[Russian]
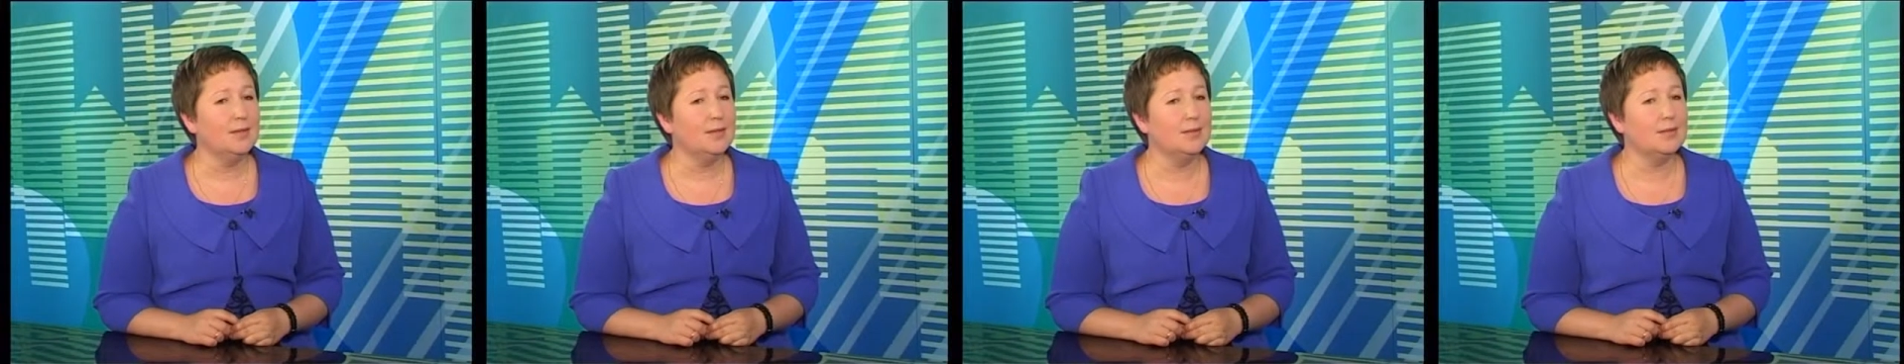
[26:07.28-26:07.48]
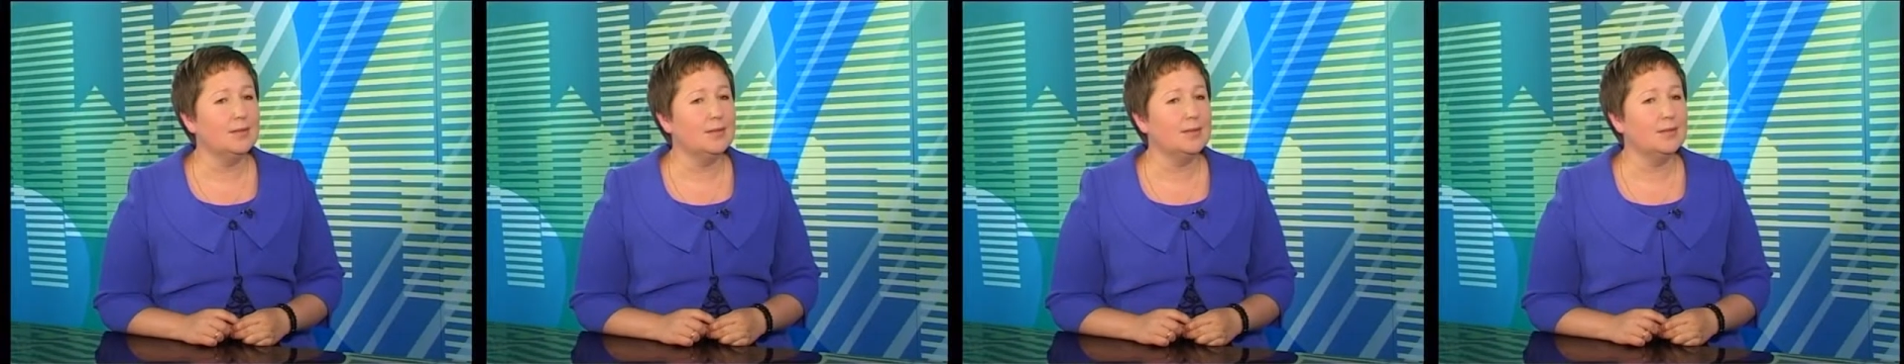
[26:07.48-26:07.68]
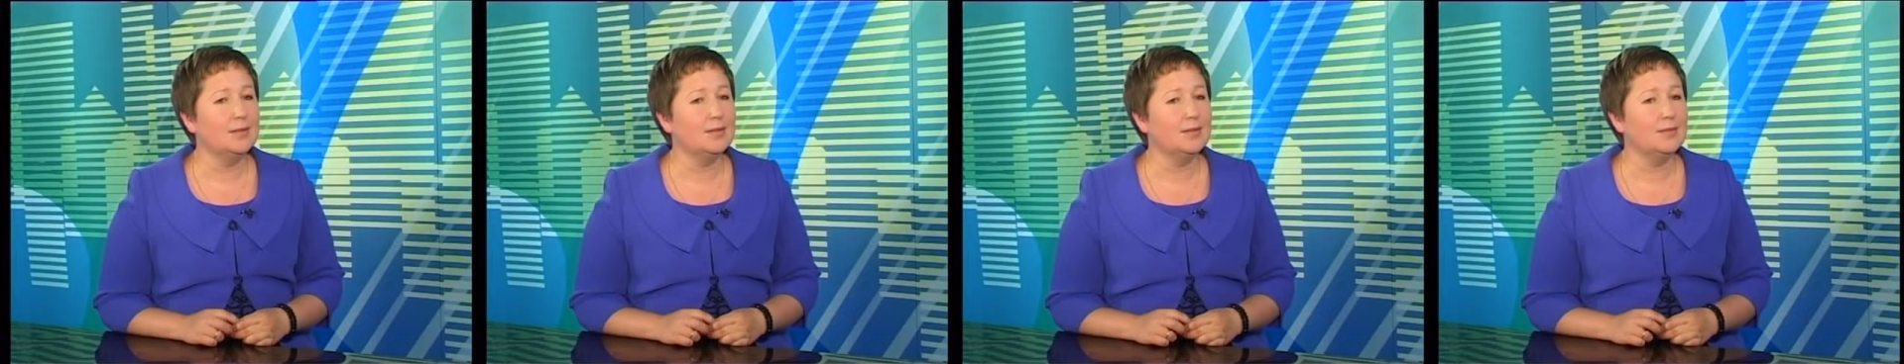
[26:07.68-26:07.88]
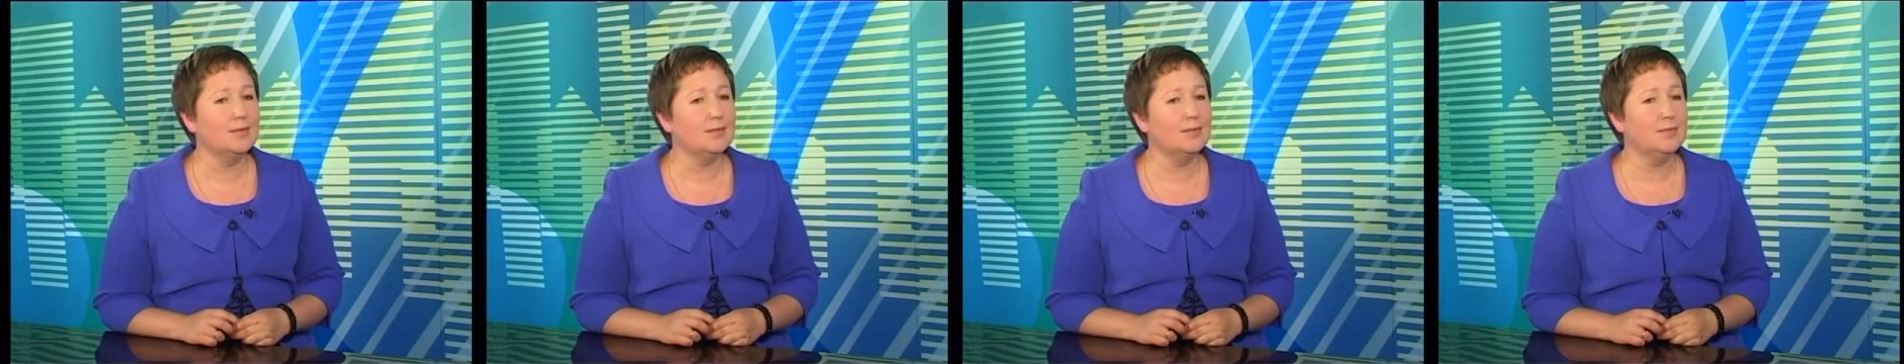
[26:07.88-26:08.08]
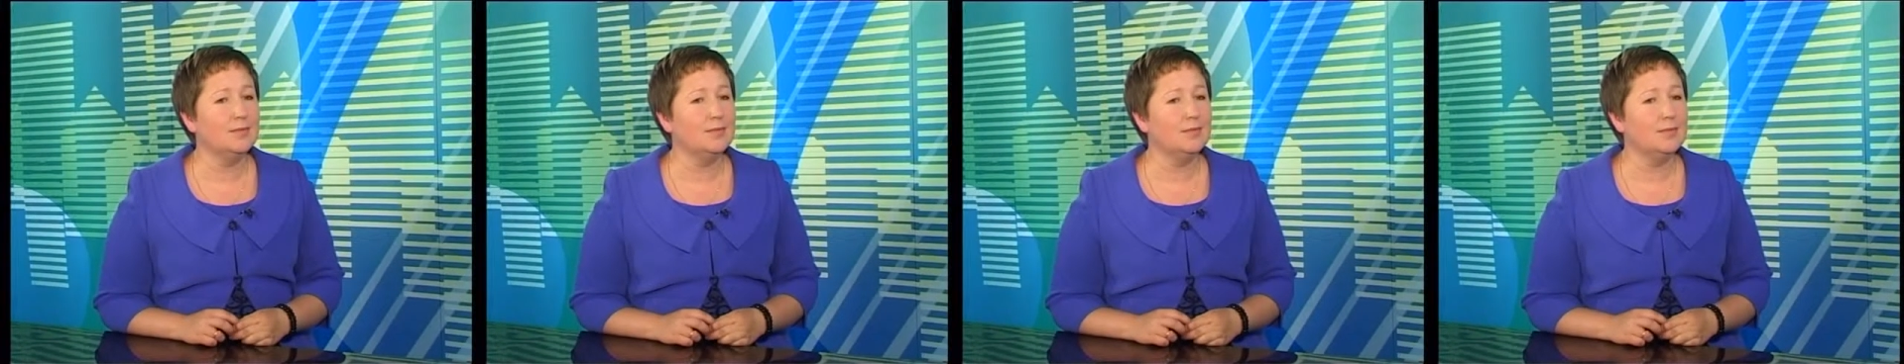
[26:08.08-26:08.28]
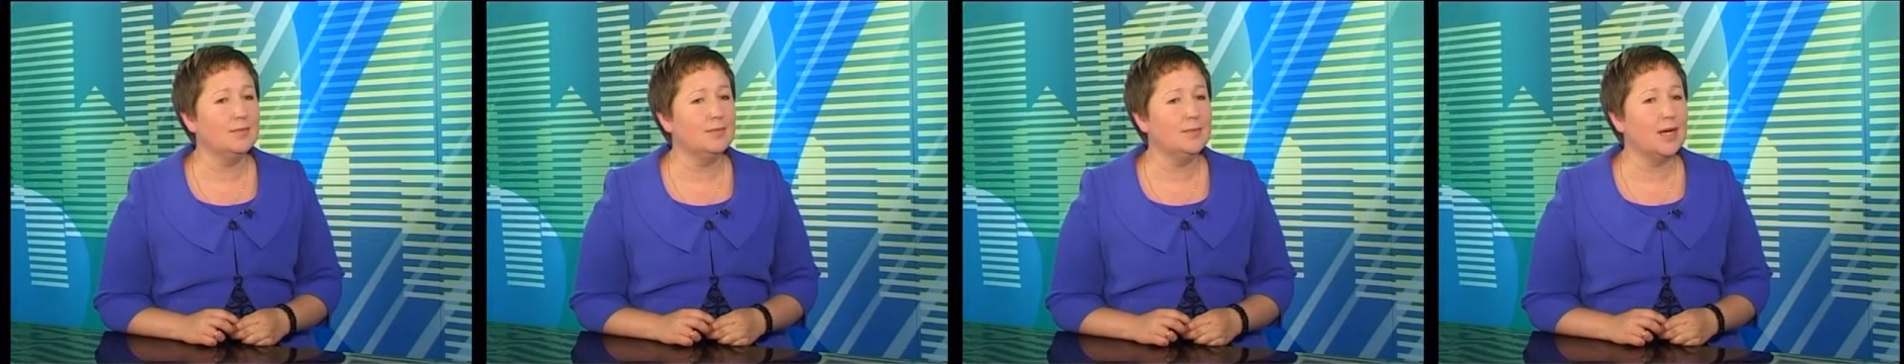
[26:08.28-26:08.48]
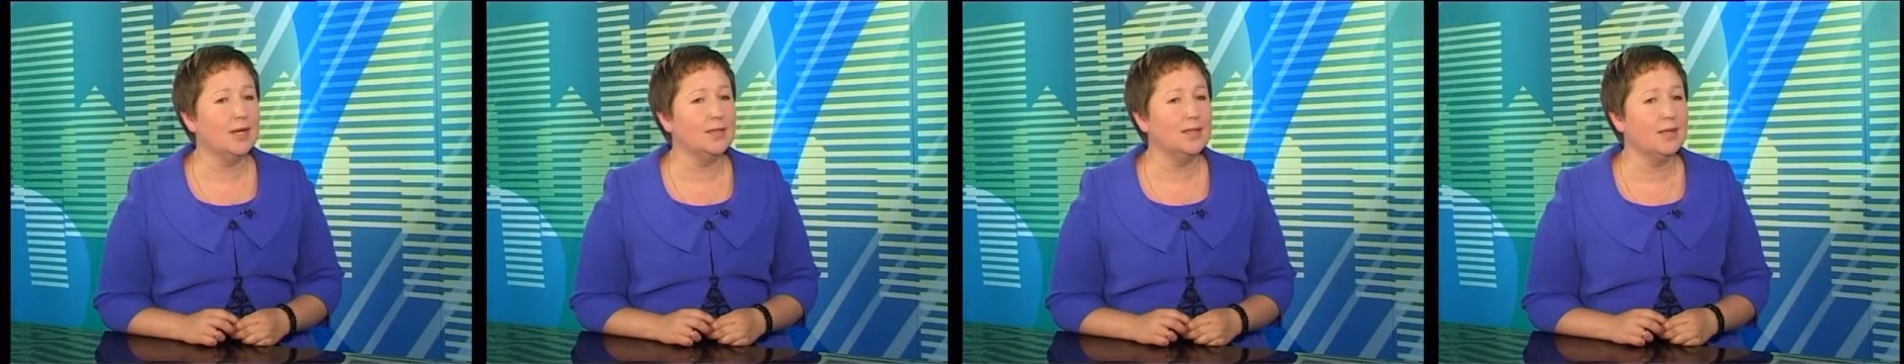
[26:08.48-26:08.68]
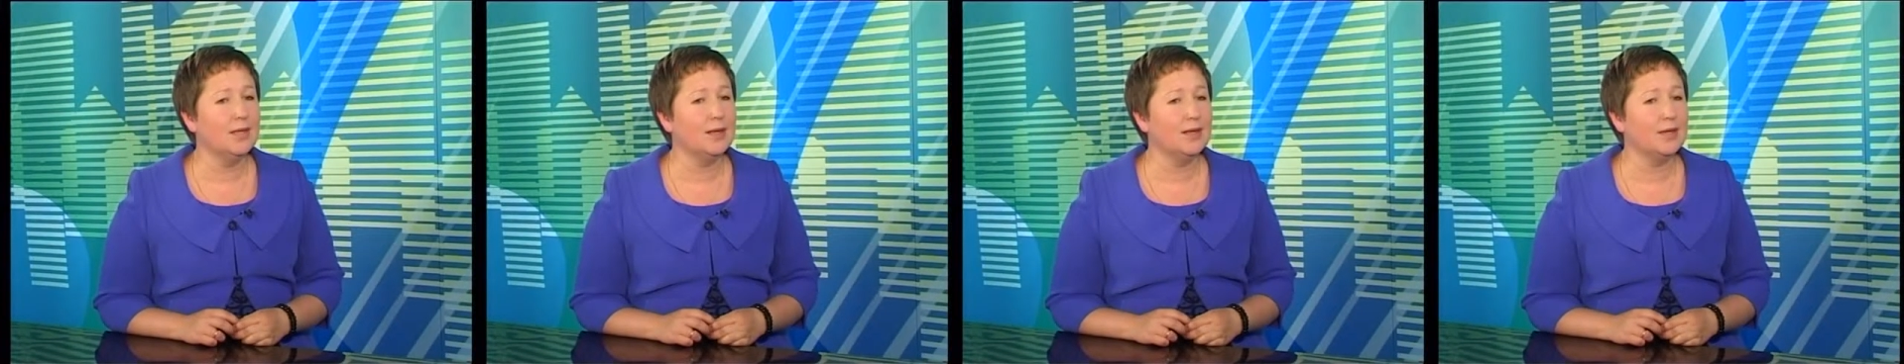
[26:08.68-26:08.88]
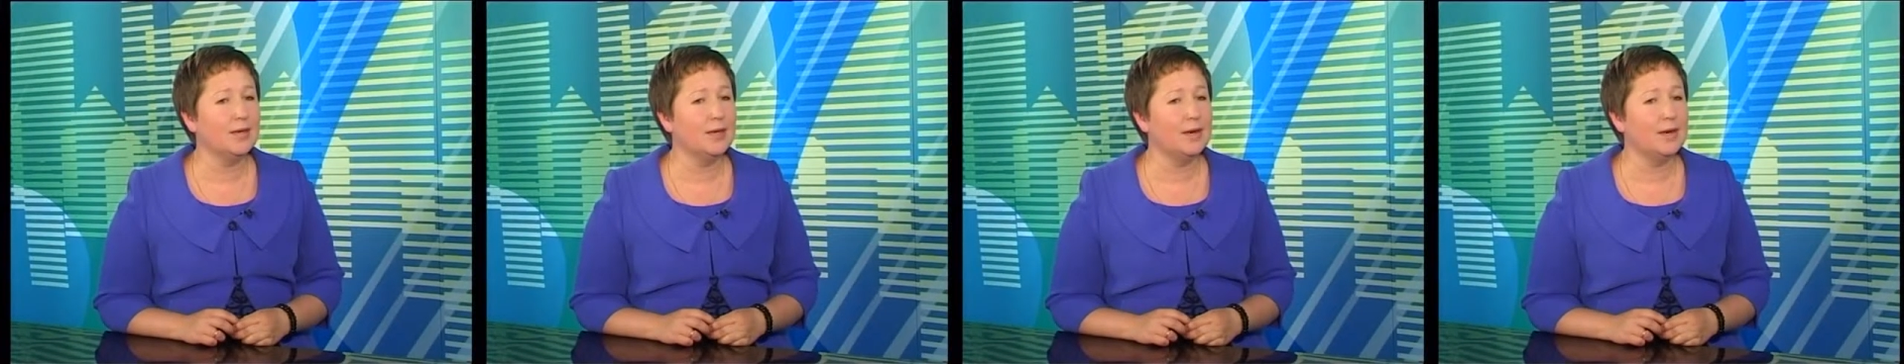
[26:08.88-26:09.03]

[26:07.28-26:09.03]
А, когда